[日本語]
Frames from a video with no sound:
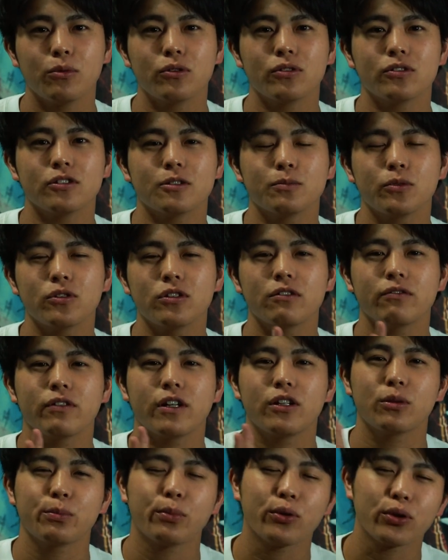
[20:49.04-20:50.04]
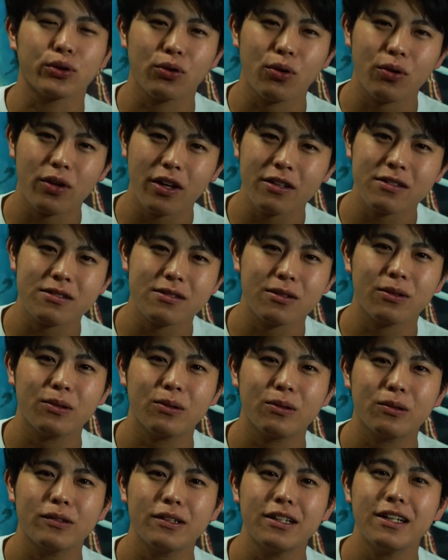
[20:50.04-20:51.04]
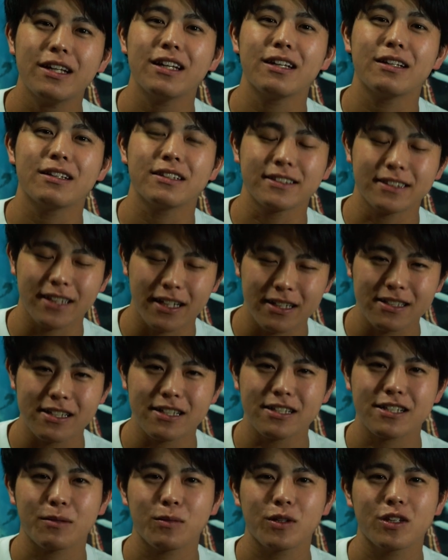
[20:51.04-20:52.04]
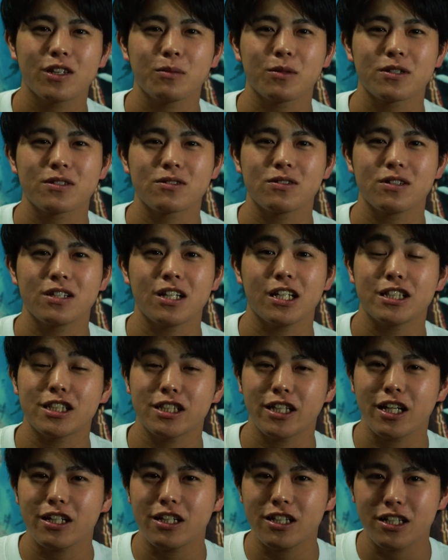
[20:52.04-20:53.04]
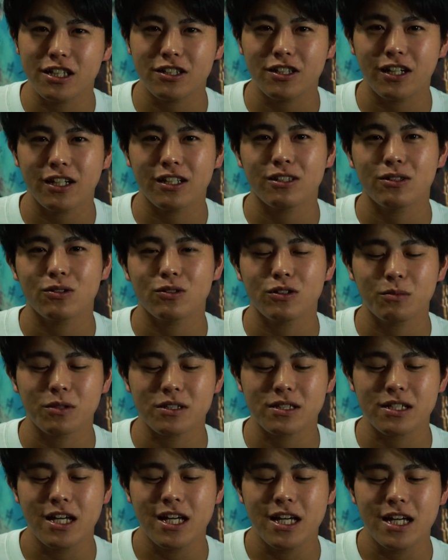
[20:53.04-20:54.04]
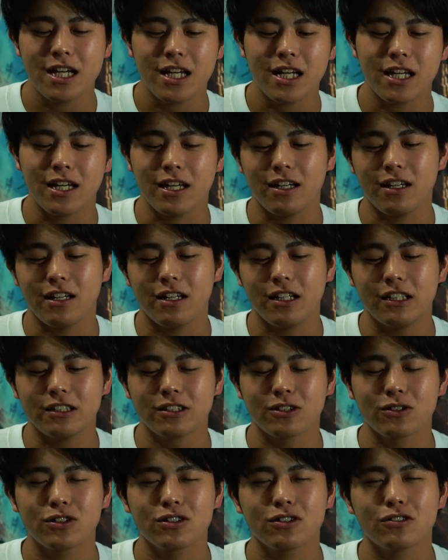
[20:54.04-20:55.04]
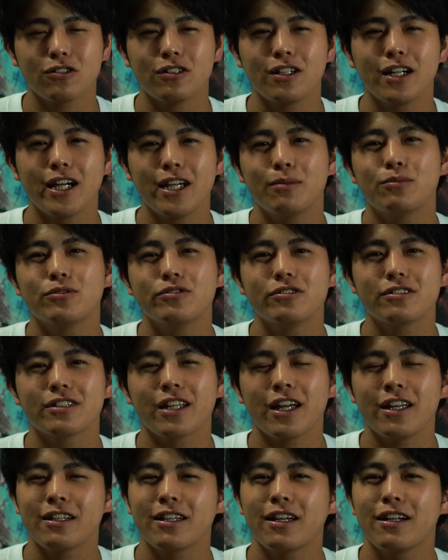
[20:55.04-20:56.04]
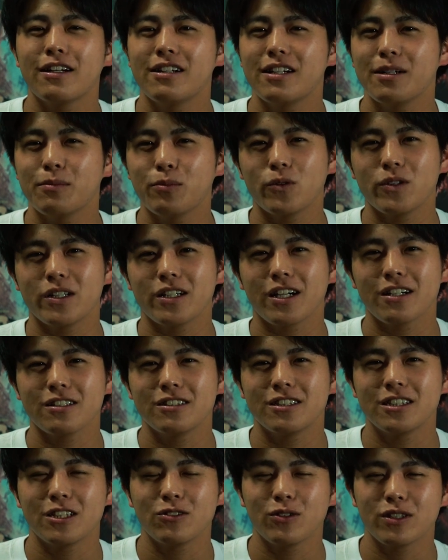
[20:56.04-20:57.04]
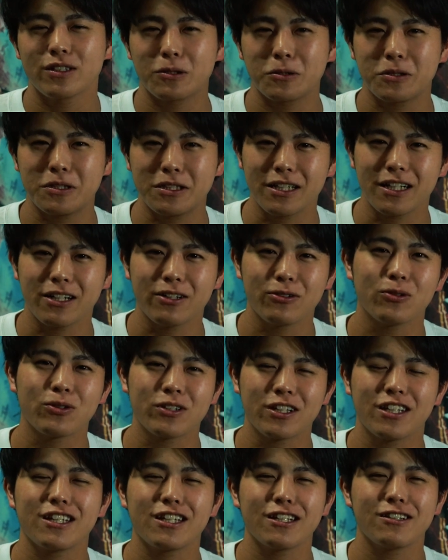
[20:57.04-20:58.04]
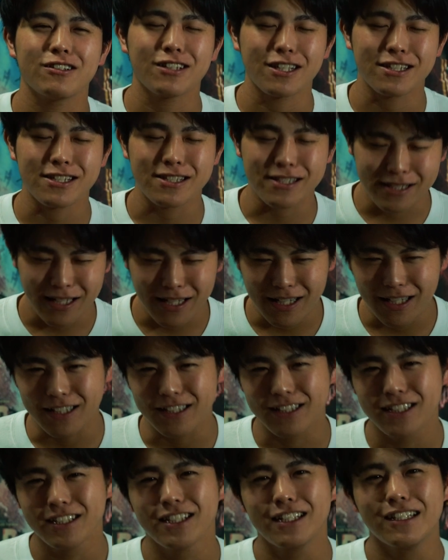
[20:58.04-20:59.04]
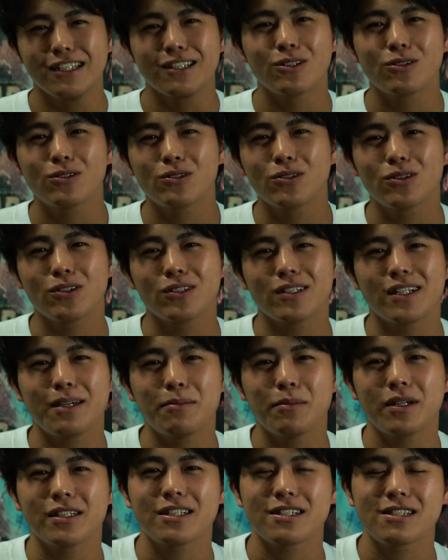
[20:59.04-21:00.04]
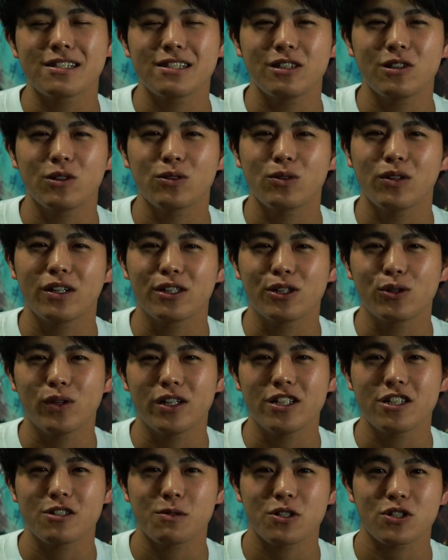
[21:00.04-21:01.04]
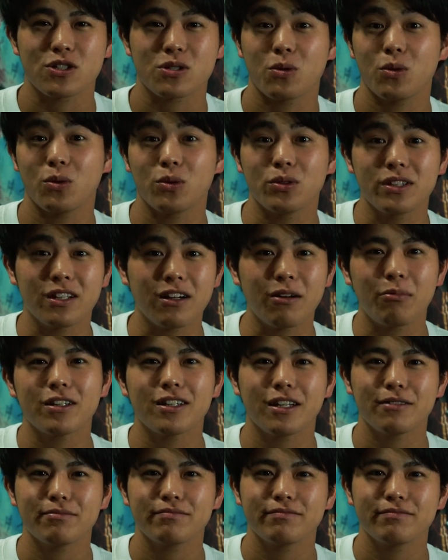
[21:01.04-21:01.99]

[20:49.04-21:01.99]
僕 Spotify のポッドキャストの方で散々喋ってますので下にリンク貼っております、えー、そちらのライブ体験レポに関してはそちらをお聴きくださいということでまた次の動画でお会いしましょうではまた